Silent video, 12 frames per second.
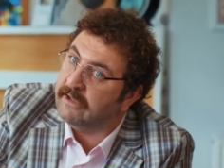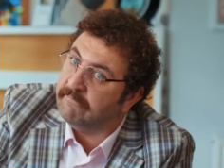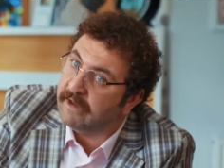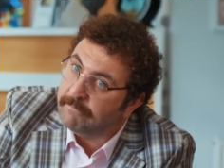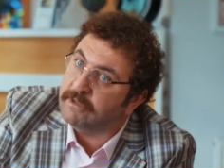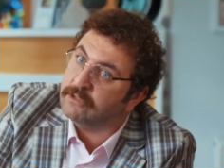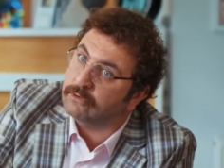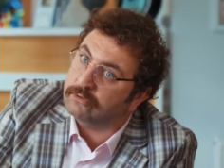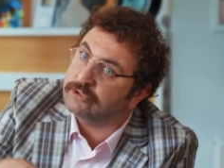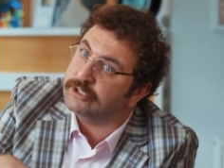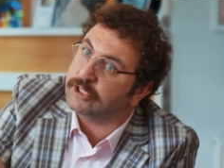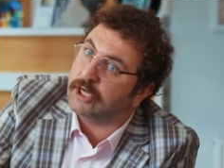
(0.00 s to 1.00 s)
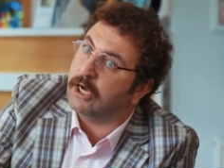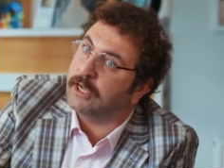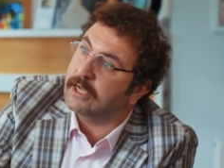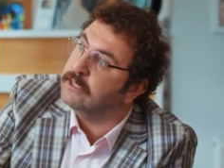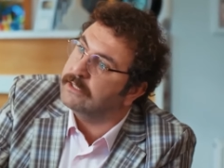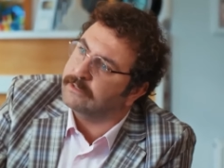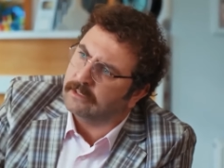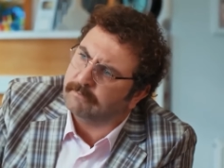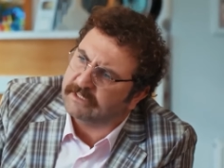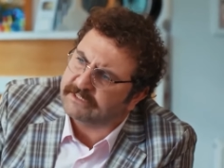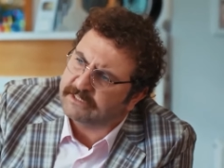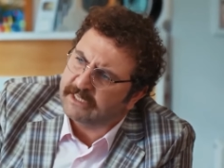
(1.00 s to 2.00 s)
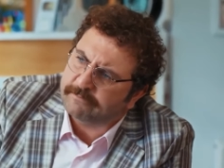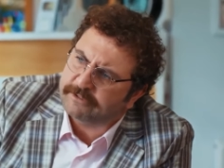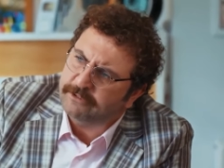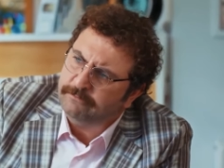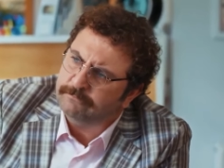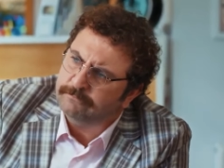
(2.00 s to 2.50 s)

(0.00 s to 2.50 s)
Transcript: evlenmeden önceki hayallerinden bahseder misin?